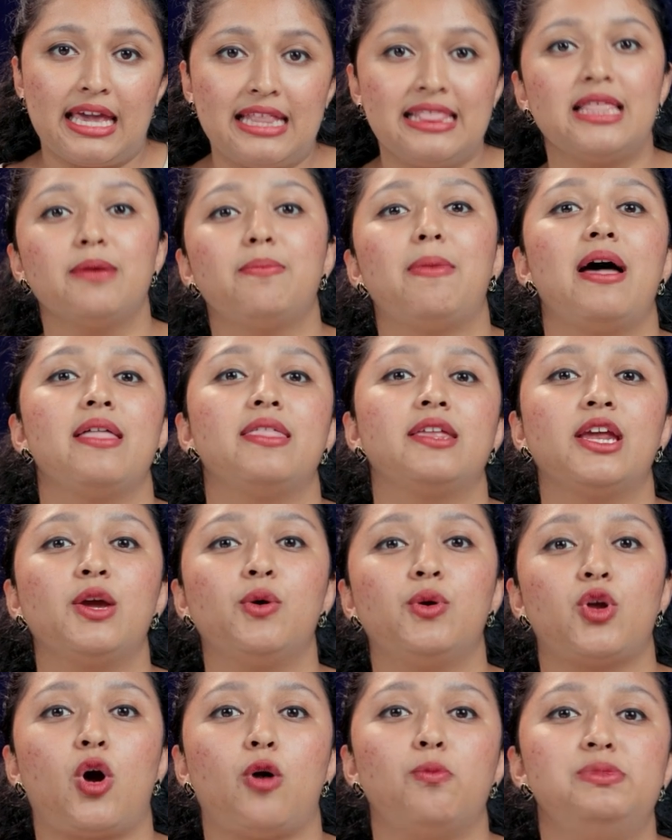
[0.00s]
இந்த மாதிரி
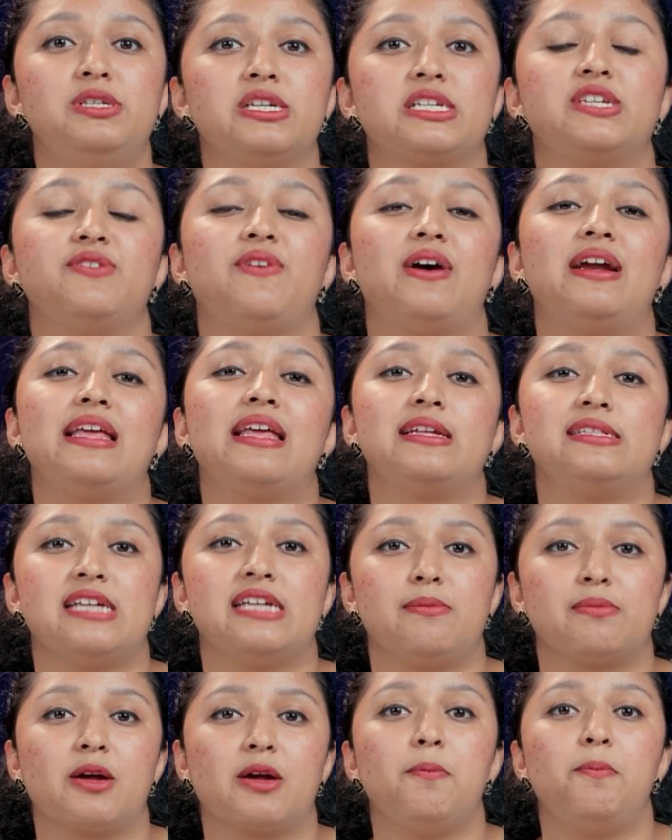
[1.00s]
ஒரு ஆப்ஜெக்டிவான
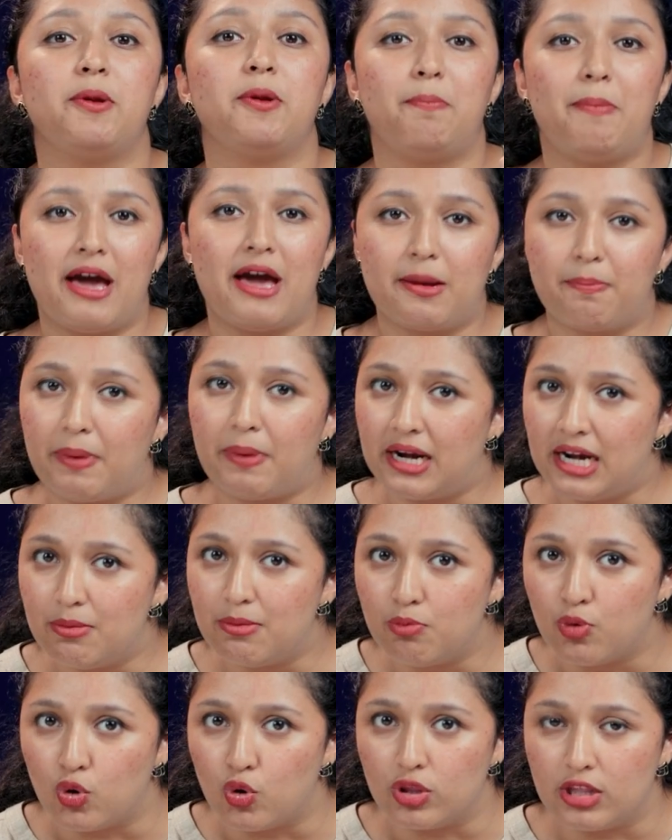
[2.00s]
எக்ஸாமுக்கு ப்ரிப்பேர்
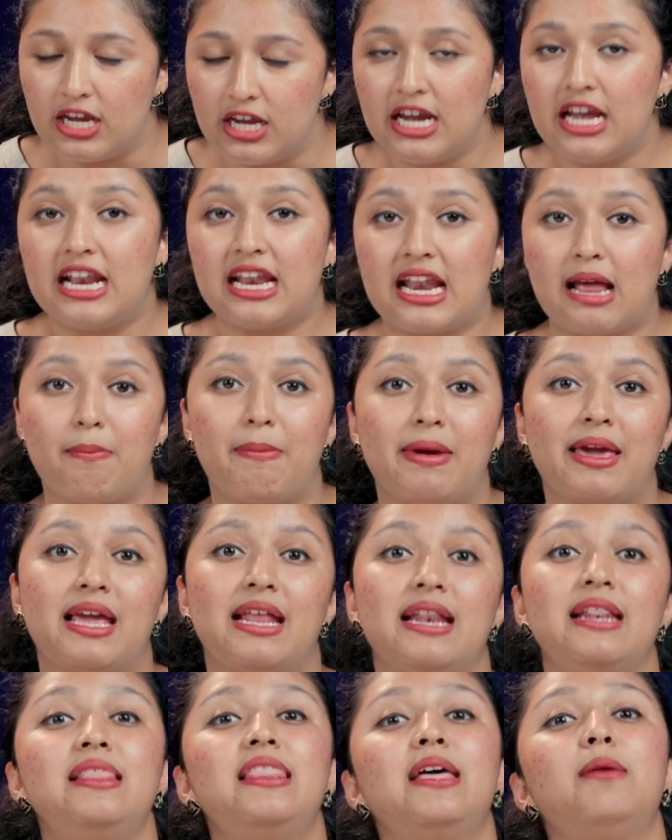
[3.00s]
பண்ணும்போது நம்ம
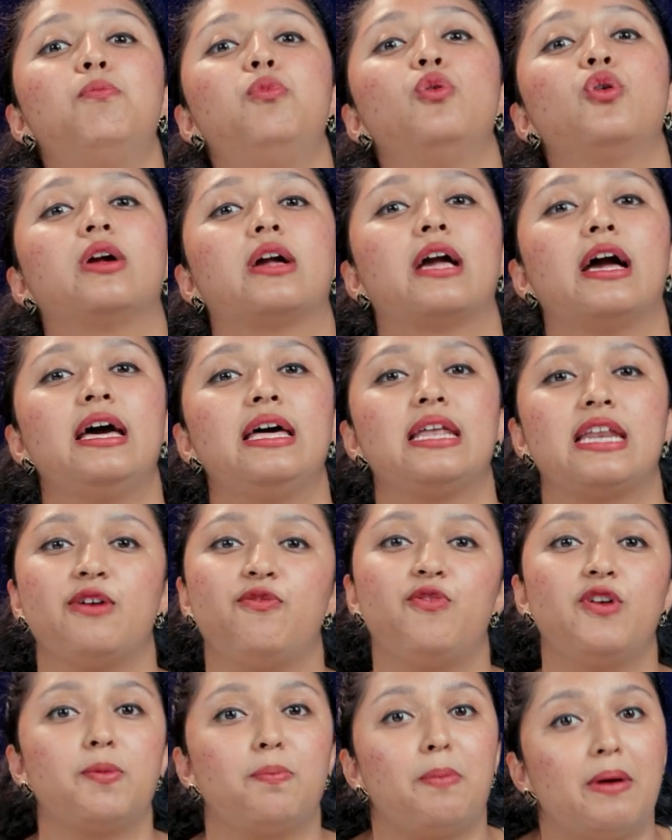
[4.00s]
எந்த புக்கை
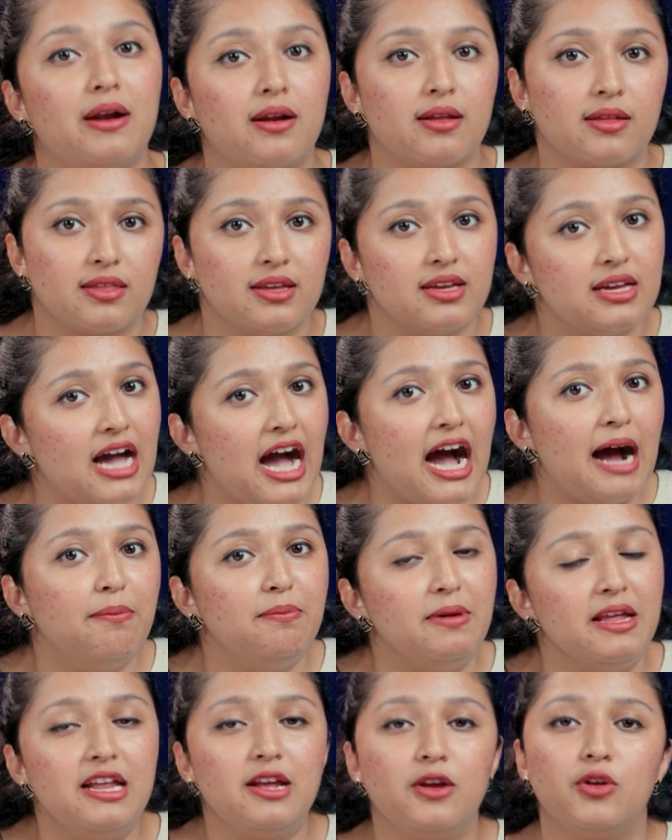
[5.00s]
ரெஃபர் பண்ணுறது
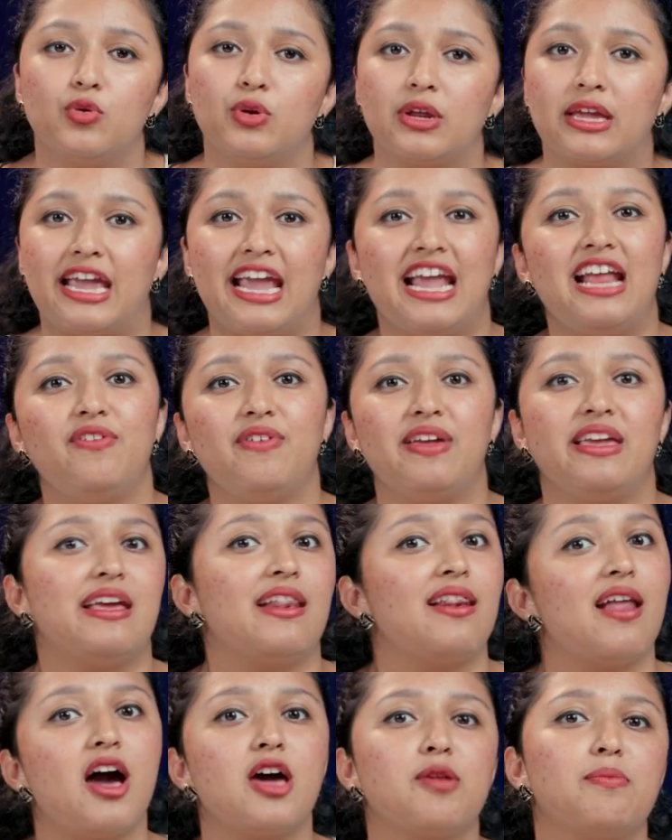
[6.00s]
அப்படிங்கிற ஒரு கேள்வி
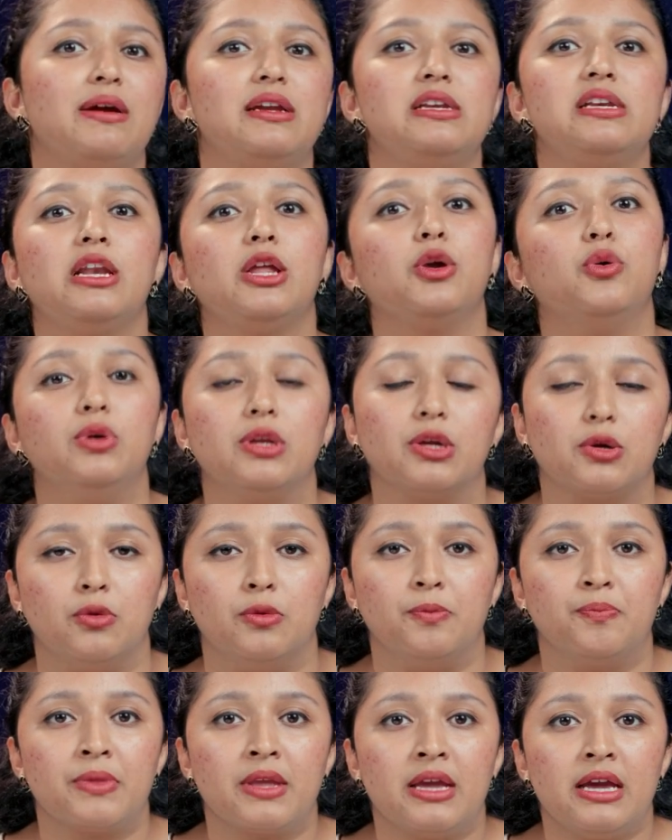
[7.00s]
எல்லார் மைண்ட்லேயும்
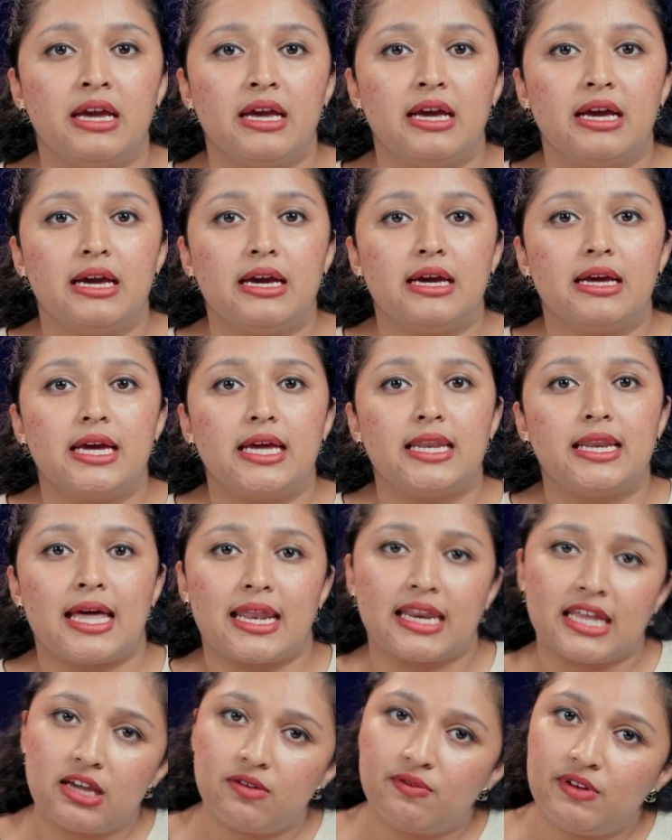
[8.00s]
இருக்கும்
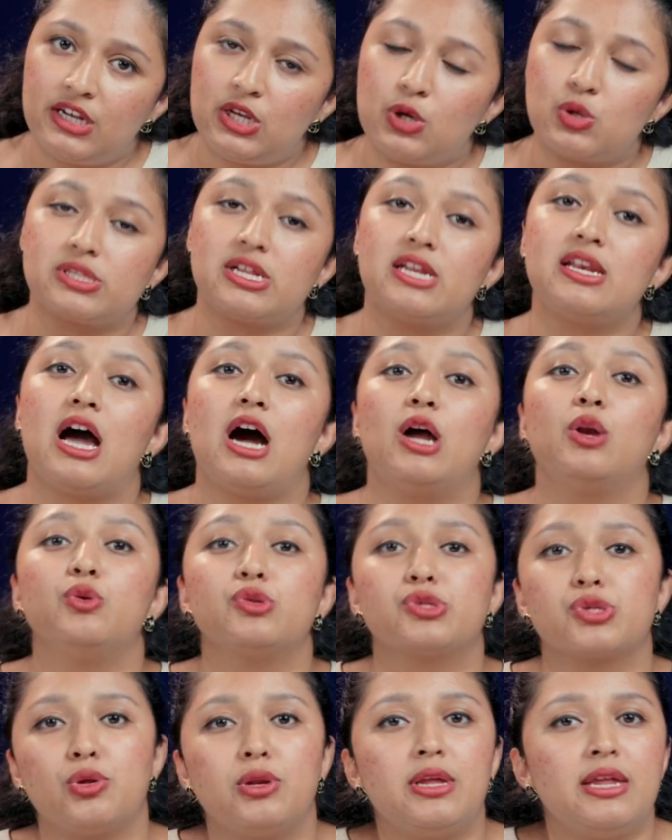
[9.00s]
நிறைய வீடியோஸில்
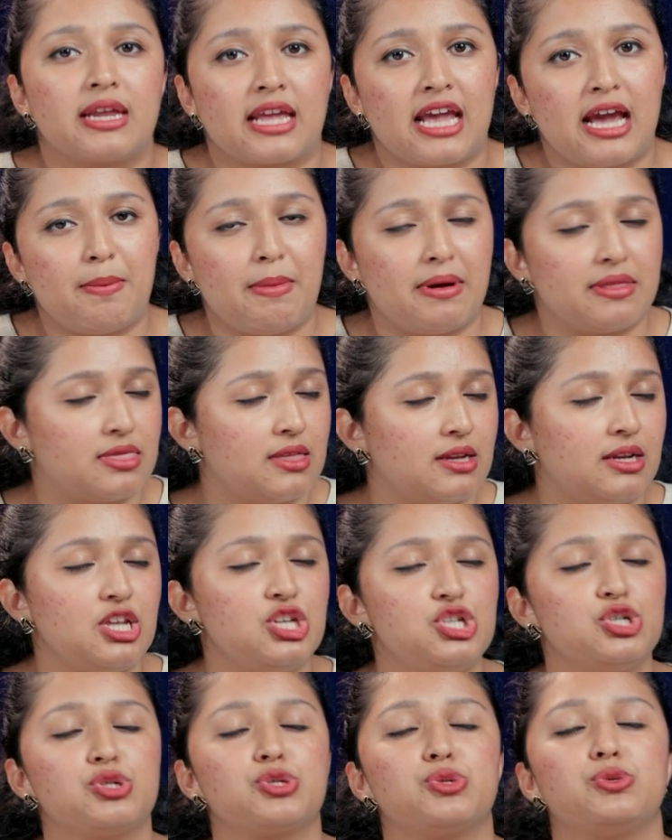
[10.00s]
நானும் சொல்லியிருக்கேன் மற்ற
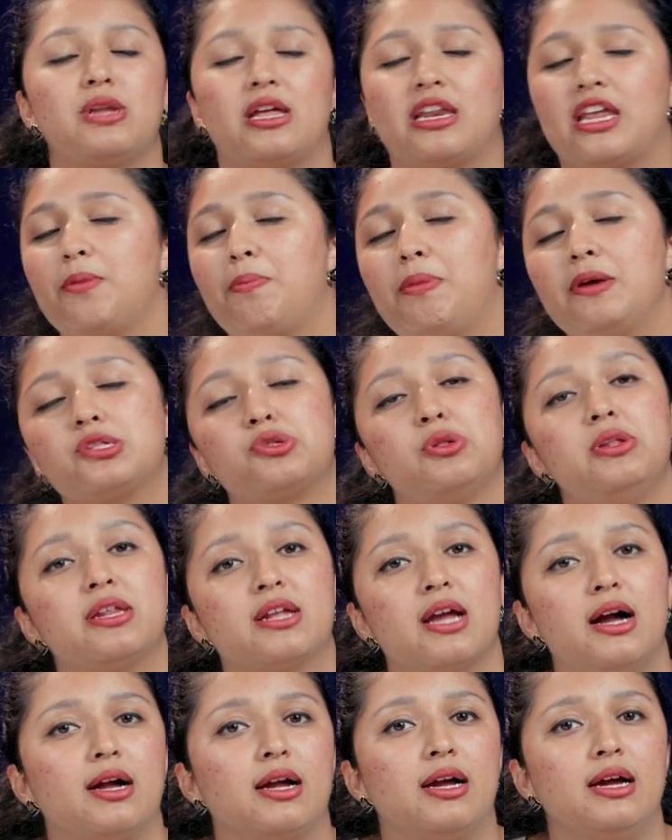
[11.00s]
டீச்சர்ஸும் நிறைய பேர்
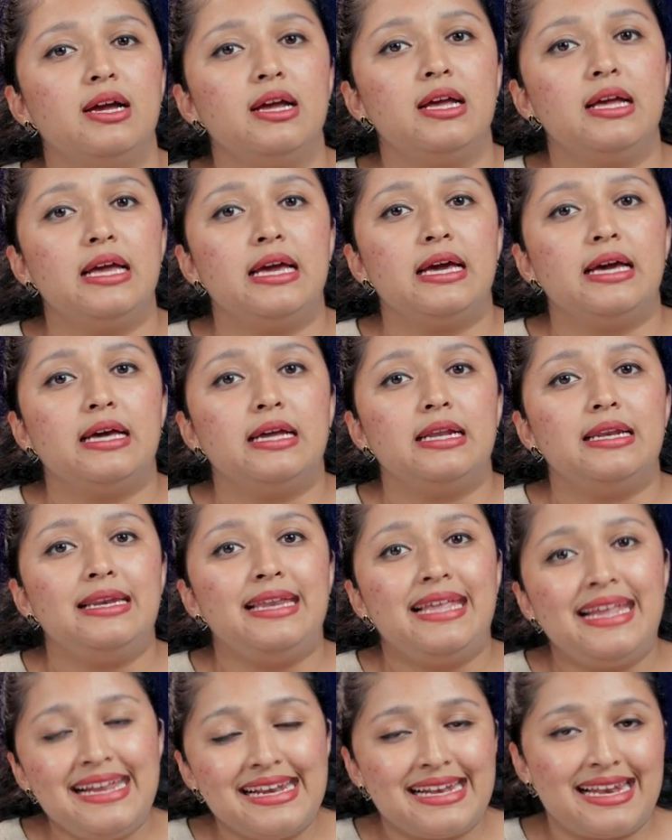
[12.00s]
சொல்லியிருக்காங்க
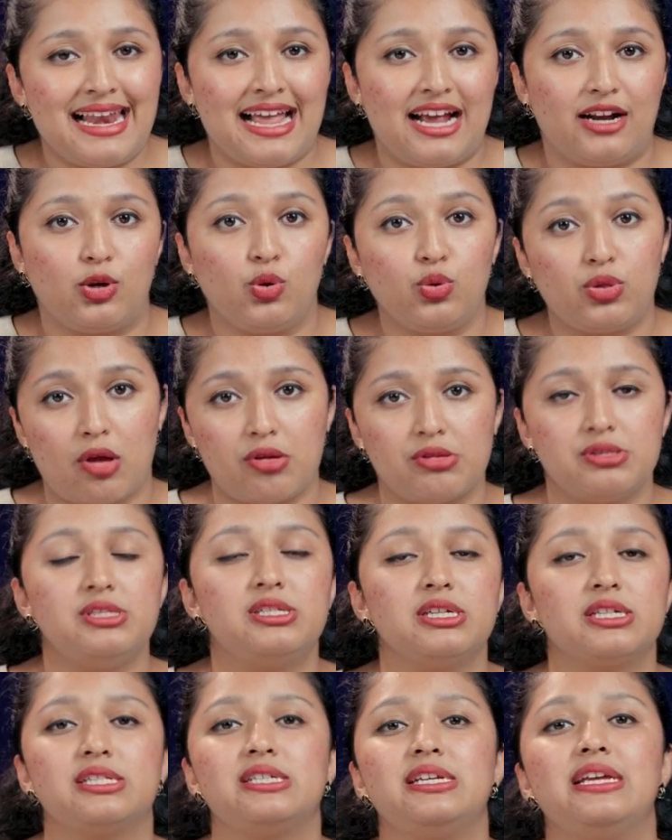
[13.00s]
நீட்டில் டூ
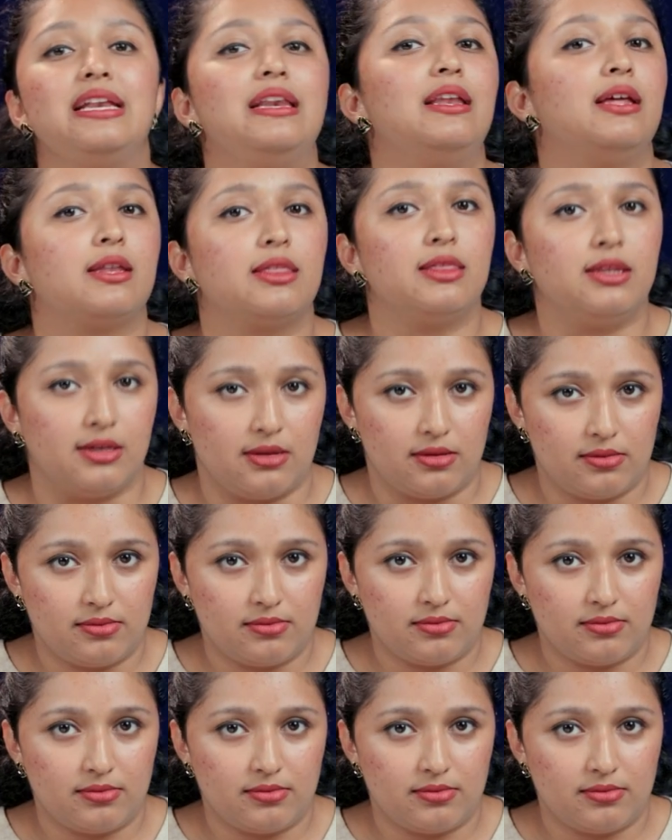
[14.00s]
தௌசண்ட் சிக்ஸ்டீன்லேருந்து